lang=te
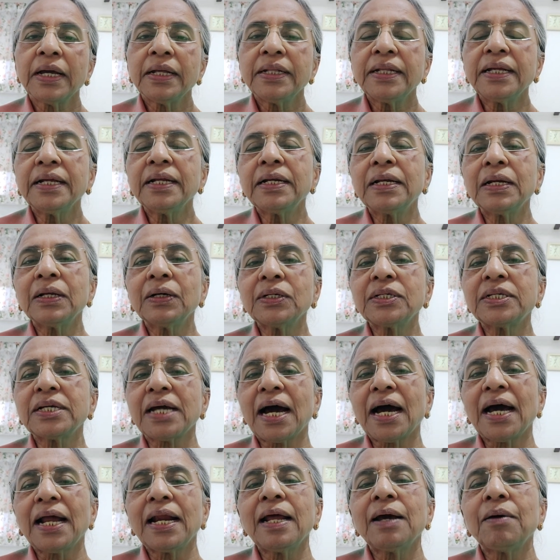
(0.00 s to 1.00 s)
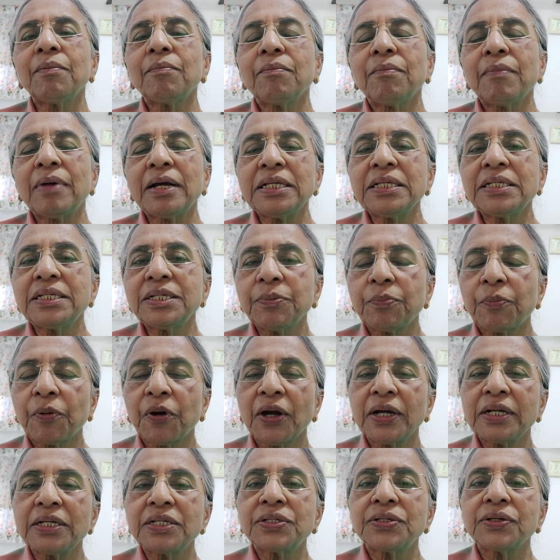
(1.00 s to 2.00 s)
దీంట్లో చాలా మంచి
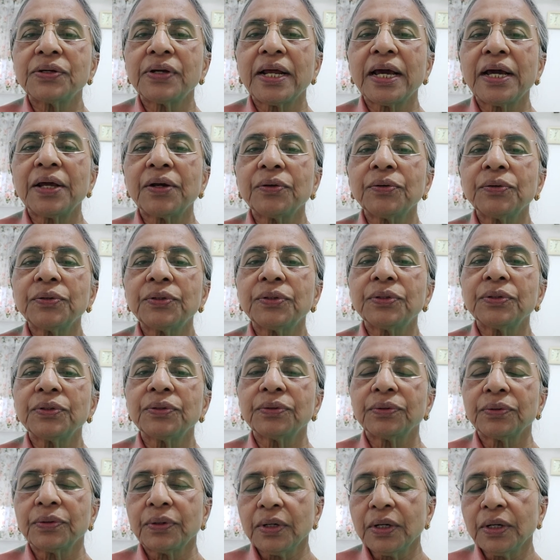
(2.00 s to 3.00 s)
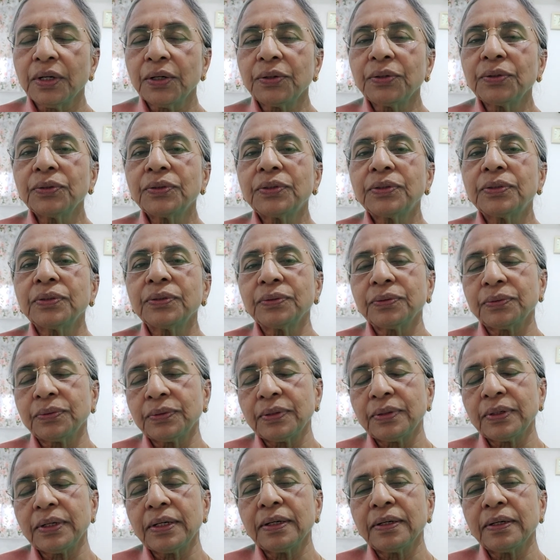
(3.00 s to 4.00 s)
పాయింట్స్ ఉన్నాయి రూతు రూతు
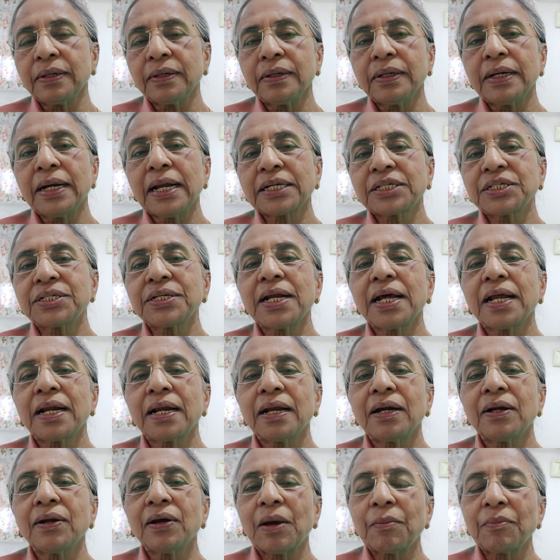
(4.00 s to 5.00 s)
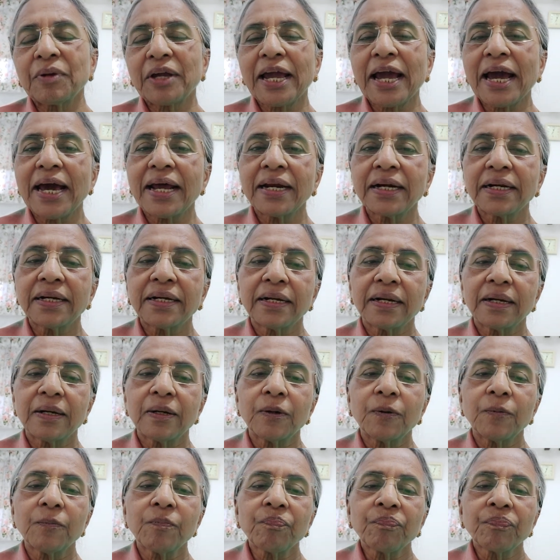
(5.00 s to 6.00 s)
లక్షణాలలో ఆమె
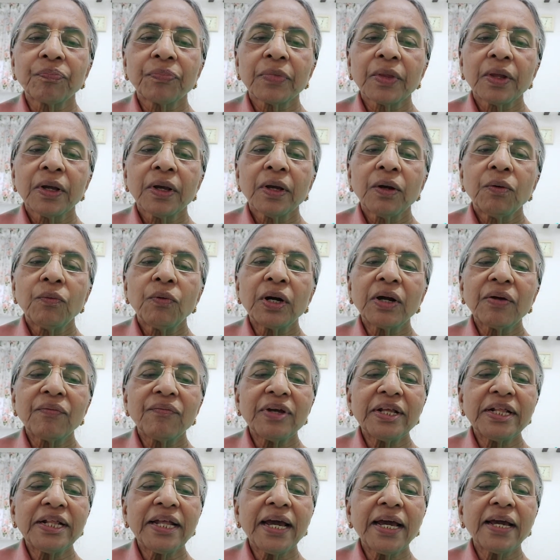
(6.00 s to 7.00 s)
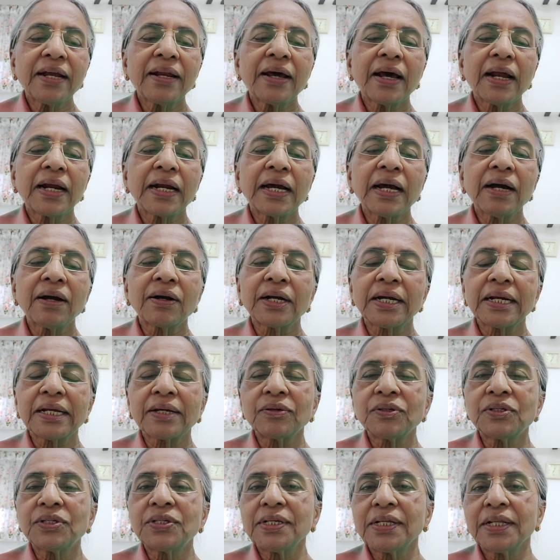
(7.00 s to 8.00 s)
క్యారెక్టర్లో ఒక విధేయురాలుగా
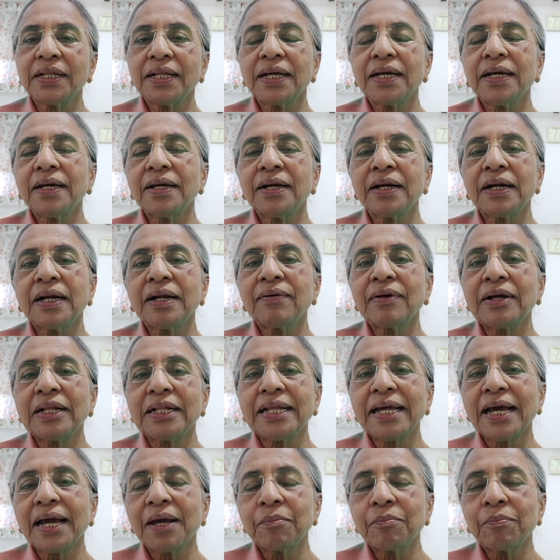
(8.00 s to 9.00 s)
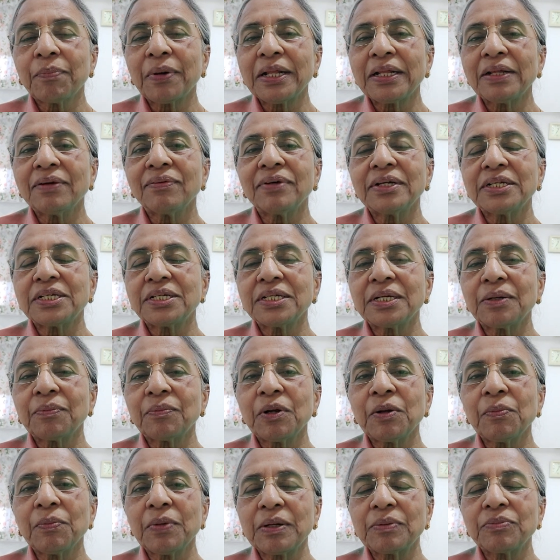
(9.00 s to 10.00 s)
అక్కడికి వచ్చింది రెండవ అధ్యాయం పదవ
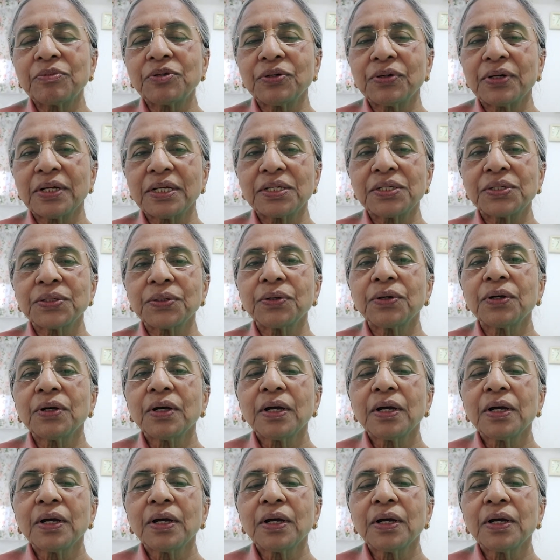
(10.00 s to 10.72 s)
వచనంలో మనం చూడొచ్చు